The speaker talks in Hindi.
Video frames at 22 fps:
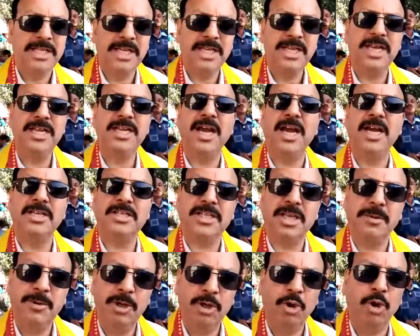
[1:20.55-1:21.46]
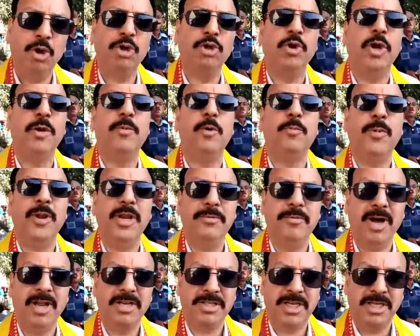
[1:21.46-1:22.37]
इसलिए जहाँ सभी लोग जो हैं वो
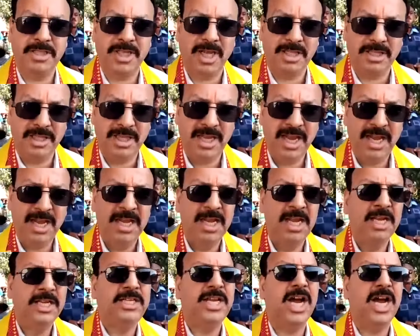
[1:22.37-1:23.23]
परिवार सहित आते हैं